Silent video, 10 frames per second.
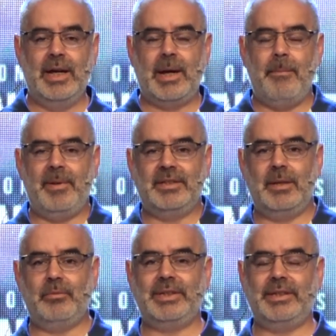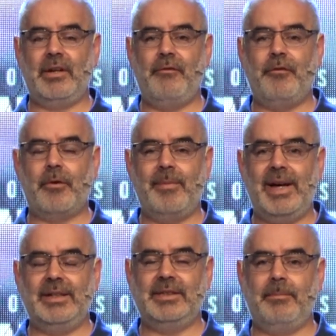que empecemos a
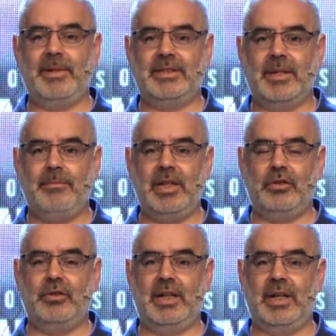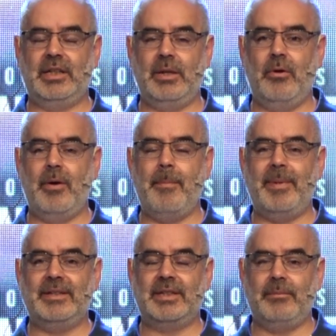transformar ese pensamiento negativo en
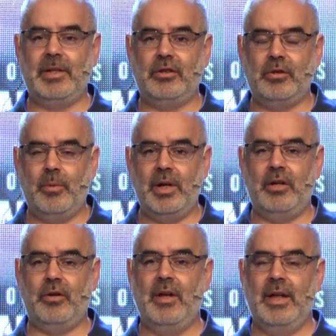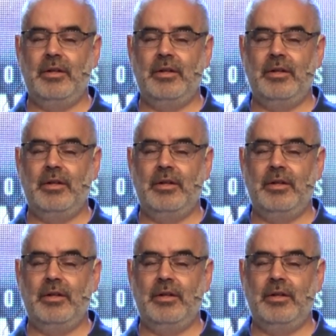pensamiento bueno.